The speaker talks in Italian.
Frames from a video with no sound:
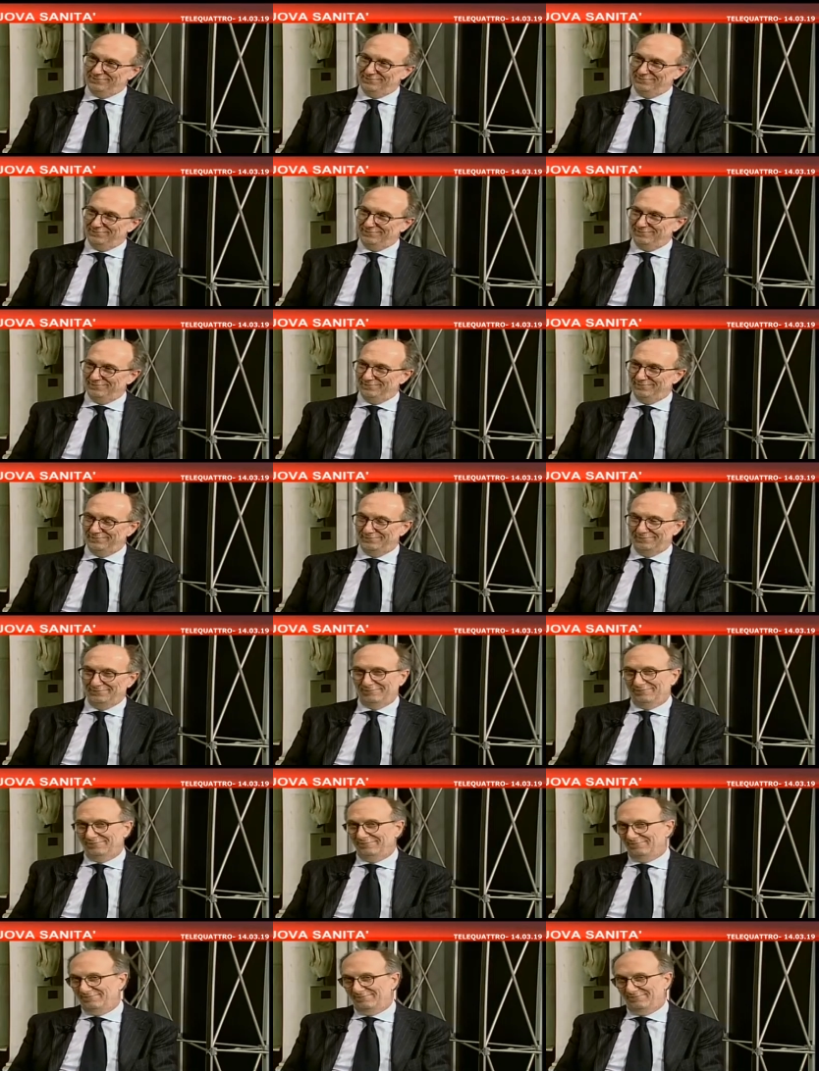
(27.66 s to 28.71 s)

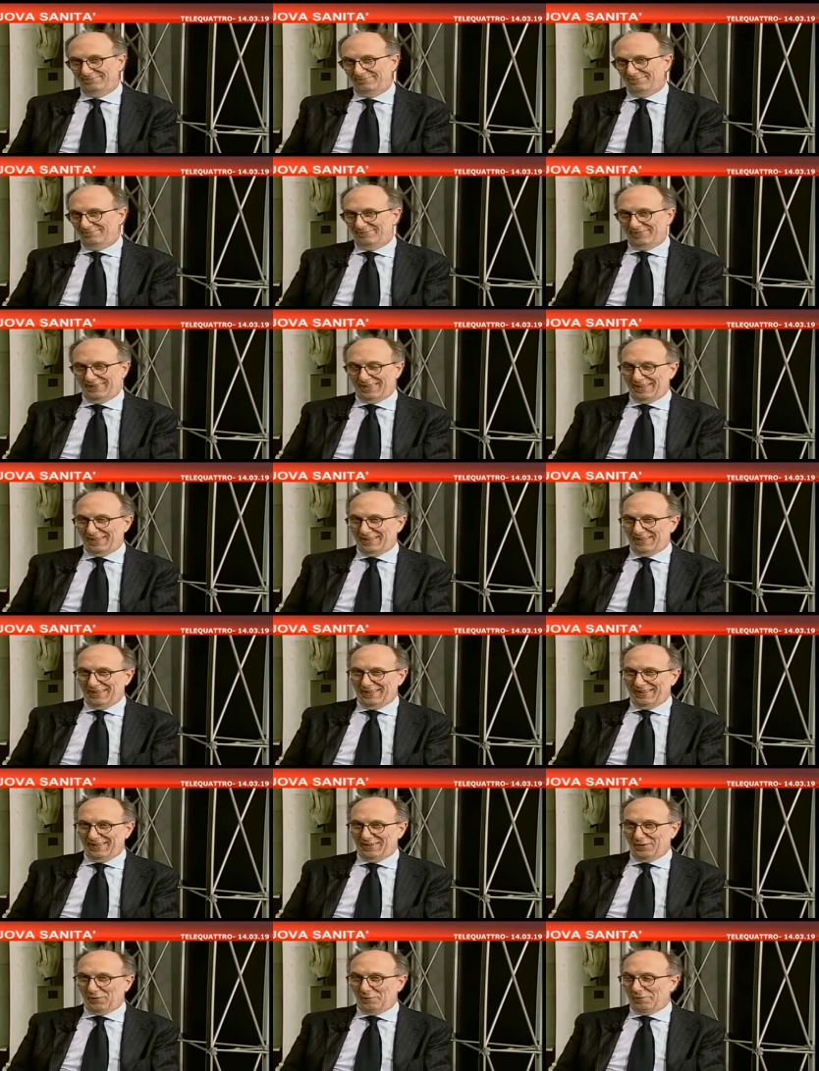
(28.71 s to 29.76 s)
Sicuro?
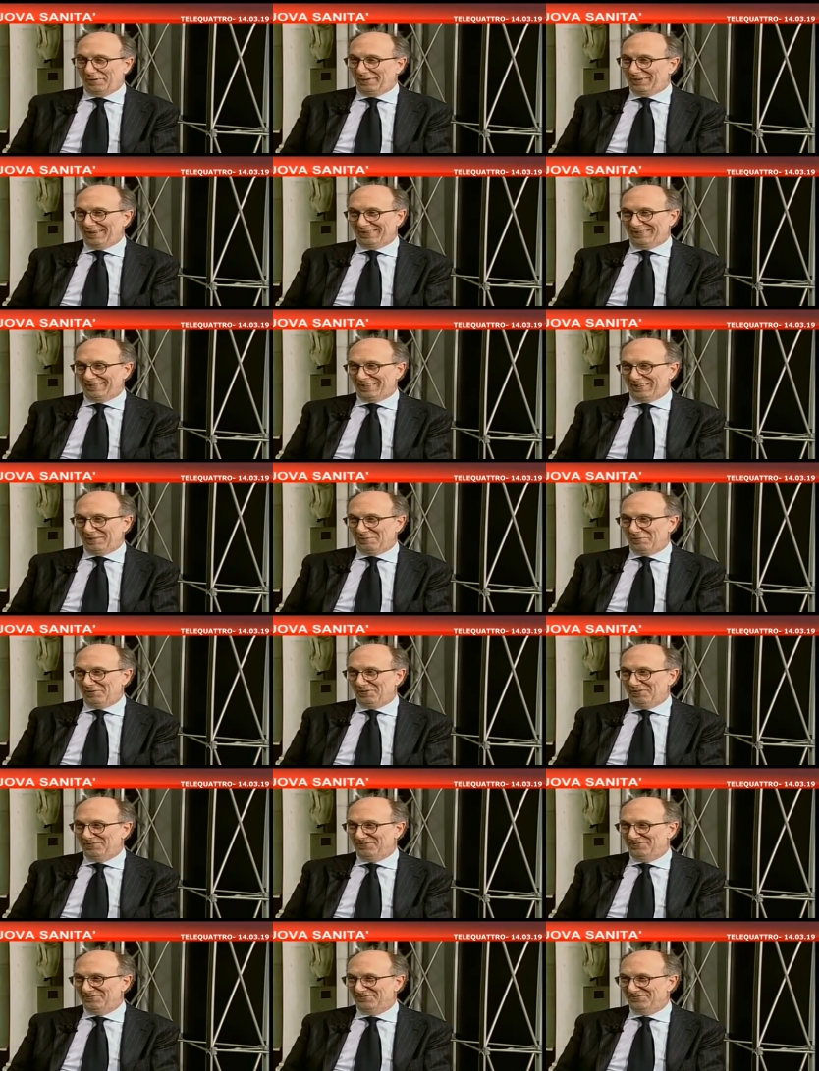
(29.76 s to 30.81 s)
Non perdiamo
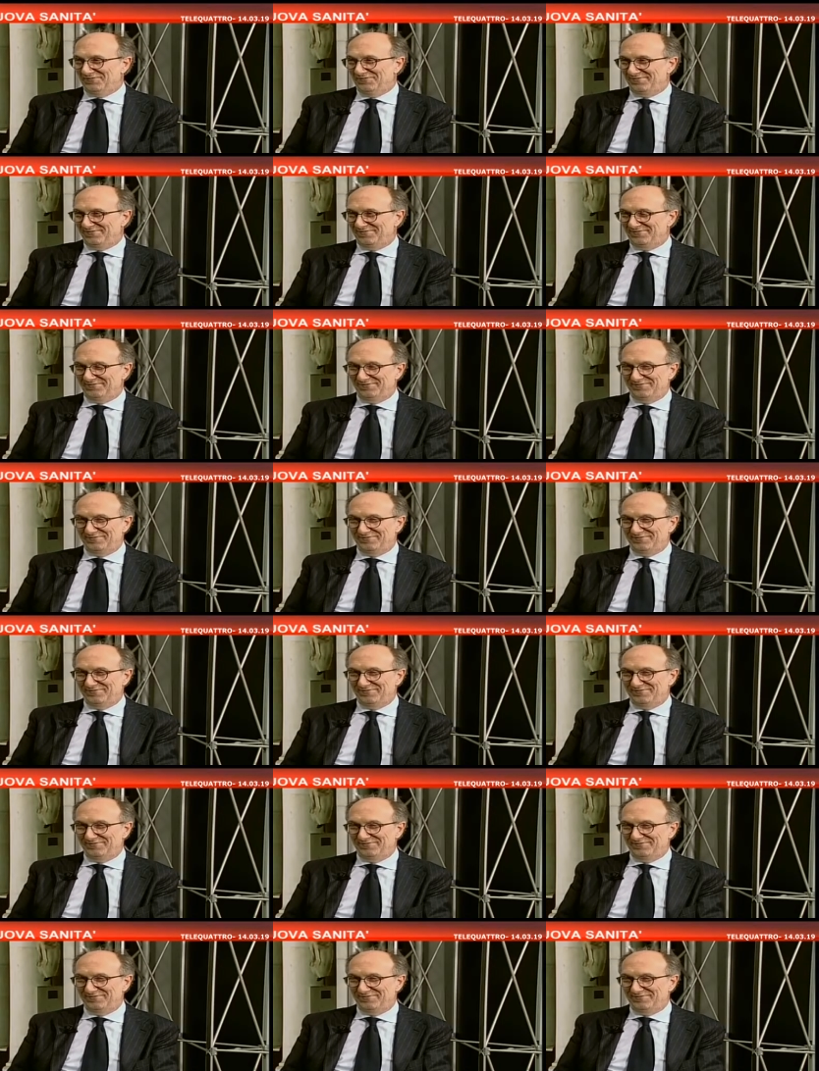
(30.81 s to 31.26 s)
tempo. Non perdiamo